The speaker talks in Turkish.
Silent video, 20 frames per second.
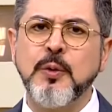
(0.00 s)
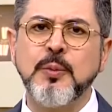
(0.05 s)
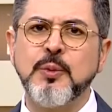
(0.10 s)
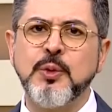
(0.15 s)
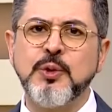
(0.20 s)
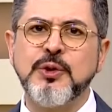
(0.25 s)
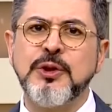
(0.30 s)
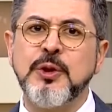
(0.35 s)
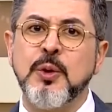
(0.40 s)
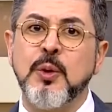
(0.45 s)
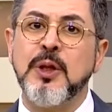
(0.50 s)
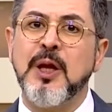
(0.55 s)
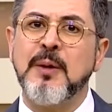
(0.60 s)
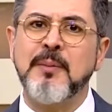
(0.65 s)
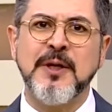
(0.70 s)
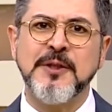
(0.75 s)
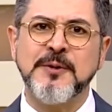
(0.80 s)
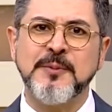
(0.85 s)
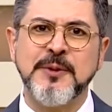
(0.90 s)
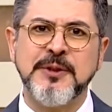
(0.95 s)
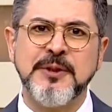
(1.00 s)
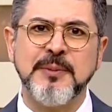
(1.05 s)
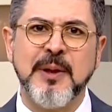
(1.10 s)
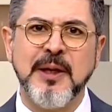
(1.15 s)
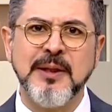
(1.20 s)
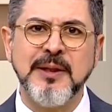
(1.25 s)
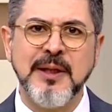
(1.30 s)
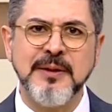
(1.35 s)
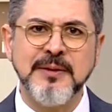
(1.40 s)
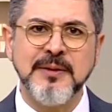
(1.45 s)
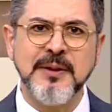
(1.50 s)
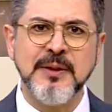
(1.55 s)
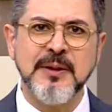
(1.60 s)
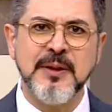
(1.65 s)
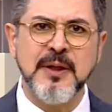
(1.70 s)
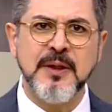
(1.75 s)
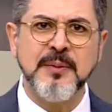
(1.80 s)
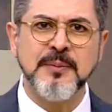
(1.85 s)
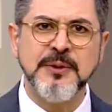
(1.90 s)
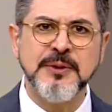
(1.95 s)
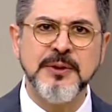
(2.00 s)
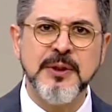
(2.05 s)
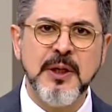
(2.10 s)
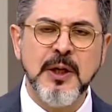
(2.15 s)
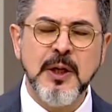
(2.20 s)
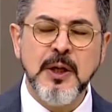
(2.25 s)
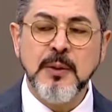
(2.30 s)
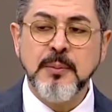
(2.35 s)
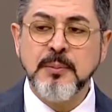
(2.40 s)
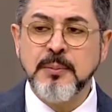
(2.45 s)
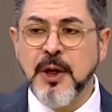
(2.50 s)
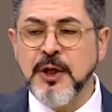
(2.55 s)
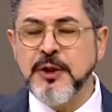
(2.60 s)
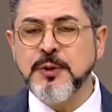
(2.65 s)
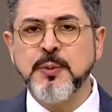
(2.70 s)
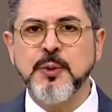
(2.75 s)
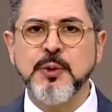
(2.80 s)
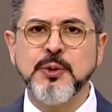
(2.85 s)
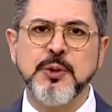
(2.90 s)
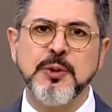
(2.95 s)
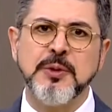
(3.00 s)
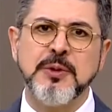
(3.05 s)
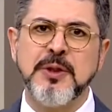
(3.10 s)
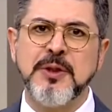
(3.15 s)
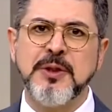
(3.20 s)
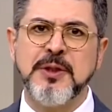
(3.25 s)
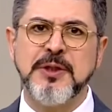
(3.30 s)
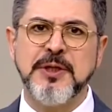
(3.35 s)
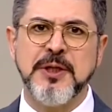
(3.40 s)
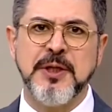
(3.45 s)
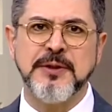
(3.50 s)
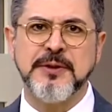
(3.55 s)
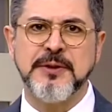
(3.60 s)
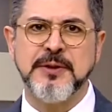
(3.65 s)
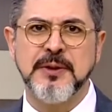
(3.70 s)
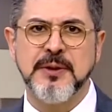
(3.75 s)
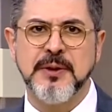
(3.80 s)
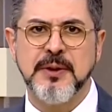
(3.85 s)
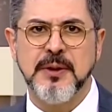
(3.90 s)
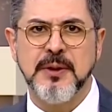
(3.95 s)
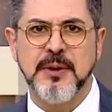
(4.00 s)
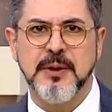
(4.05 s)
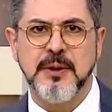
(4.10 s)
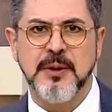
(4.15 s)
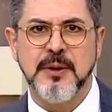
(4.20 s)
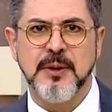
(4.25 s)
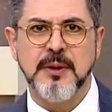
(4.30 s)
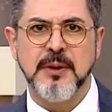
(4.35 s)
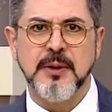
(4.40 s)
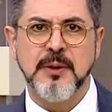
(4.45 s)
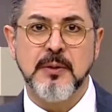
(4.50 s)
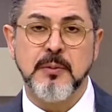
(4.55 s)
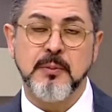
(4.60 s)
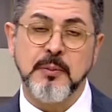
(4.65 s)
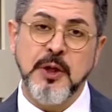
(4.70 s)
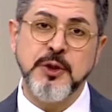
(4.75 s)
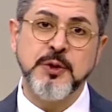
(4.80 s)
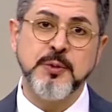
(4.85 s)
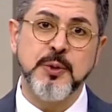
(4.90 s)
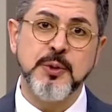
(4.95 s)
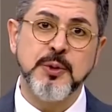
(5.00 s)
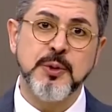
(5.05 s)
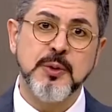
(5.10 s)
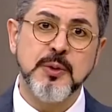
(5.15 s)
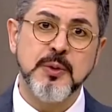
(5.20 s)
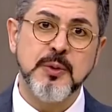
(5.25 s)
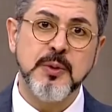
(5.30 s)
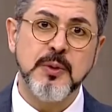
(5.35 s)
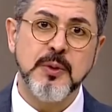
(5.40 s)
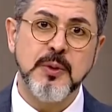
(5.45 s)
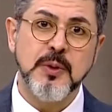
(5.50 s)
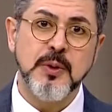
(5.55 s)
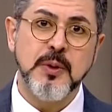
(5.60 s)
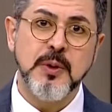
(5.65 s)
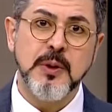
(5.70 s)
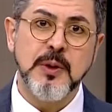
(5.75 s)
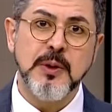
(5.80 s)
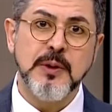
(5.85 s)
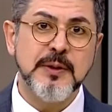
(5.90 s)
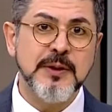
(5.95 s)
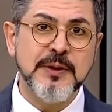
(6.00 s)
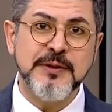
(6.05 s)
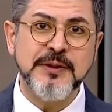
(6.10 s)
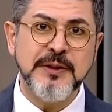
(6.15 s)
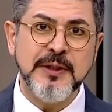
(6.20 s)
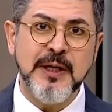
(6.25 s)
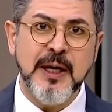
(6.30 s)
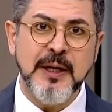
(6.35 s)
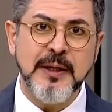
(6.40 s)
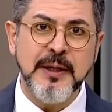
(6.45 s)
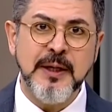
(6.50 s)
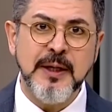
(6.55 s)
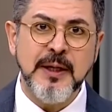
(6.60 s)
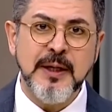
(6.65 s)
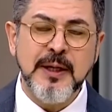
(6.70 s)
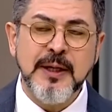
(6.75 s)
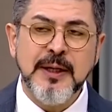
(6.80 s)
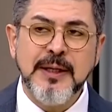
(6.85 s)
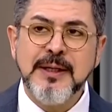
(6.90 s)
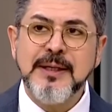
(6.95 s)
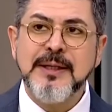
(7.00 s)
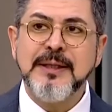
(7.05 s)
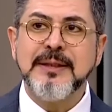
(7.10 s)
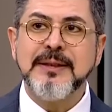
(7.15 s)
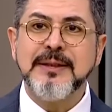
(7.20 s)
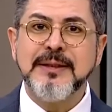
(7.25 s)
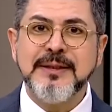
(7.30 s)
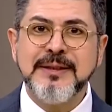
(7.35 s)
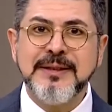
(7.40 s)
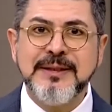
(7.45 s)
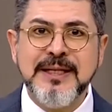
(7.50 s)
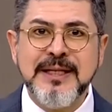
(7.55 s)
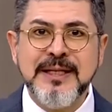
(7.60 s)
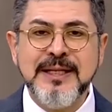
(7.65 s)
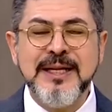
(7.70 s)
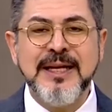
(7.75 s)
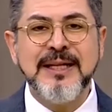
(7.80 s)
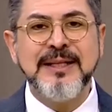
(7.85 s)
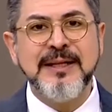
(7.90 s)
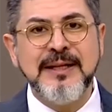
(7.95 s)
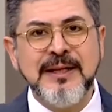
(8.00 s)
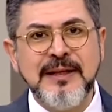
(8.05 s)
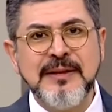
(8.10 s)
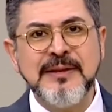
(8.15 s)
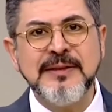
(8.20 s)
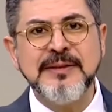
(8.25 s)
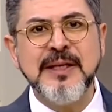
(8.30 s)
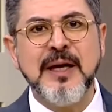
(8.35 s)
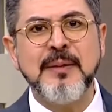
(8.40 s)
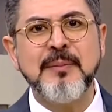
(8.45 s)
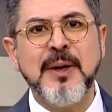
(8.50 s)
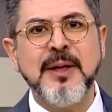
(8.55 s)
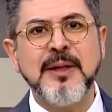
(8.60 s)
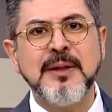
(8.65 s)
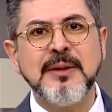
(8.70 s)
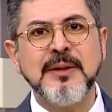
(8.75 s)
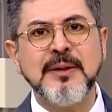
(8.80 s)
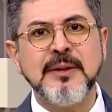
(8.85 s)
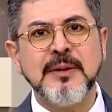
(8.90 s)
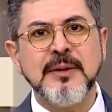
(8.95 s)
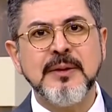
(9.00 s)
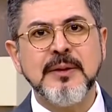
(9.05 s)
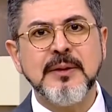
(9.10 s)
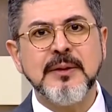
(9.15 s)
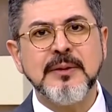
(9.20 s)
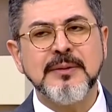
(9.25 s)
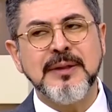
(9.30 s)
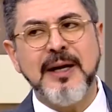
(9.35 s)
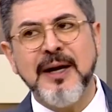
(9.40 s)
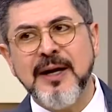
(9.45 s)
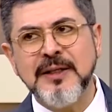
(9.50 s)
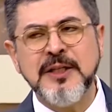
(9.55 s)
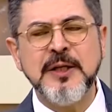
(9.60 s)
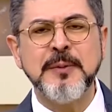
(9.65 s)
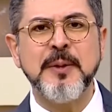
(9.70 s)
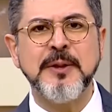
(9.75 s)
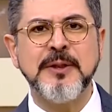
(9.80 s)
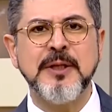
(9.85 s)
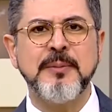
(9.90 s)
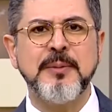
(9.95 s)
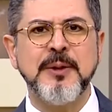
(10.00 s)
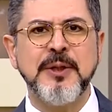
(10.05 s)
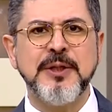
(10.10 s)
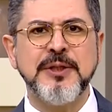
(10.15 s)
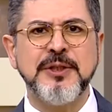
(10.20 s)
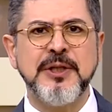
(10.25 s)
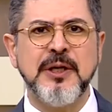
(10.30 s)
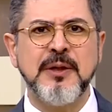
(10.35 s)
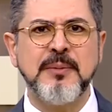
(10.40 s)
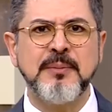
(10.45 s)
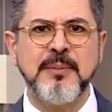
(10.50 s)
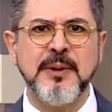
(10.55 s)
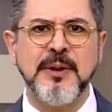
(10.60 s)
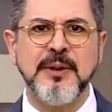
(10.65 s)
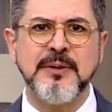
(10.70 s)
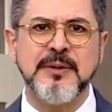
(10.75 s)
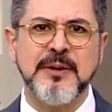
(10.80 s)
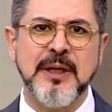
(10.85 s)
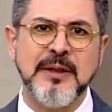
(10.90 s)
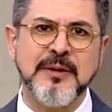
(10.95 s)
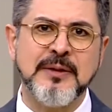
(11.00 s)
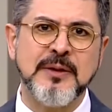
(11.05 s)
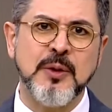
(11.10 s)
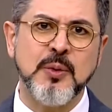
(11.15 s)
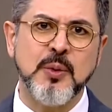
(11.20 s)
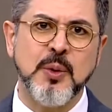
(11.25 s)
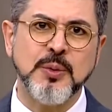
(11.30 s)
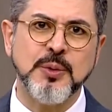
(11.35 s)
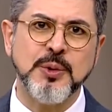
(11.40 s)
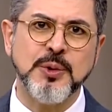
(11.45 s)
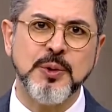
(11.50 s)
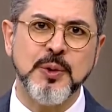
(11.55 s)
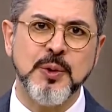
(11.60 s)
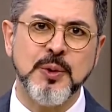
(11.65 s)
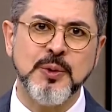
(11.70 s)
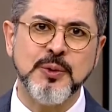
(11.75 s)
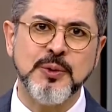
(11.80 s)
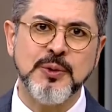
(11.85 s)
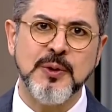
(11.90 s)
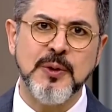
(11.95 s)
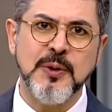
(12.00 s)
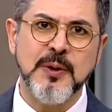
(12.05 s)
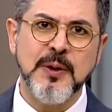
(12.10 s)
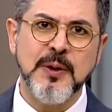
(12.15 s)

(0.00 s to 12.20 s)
müziği olamaz bizim anlattıklarımız. Mecbursun dinleyeceksin. Mecbur. Nasıl yani? Dinlediğin zaman takip edebileceğin bir tatta konuşuyoruz.